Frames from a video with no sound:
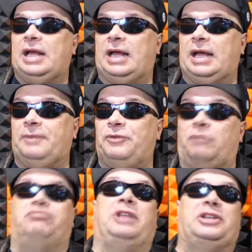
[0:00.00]
E,
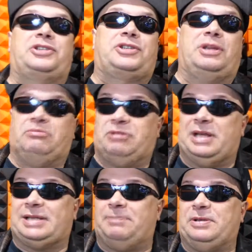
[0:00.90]
no, też
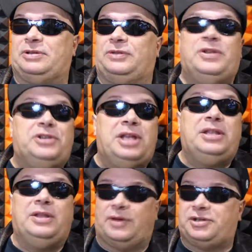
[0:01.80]
jest epizod więzienny,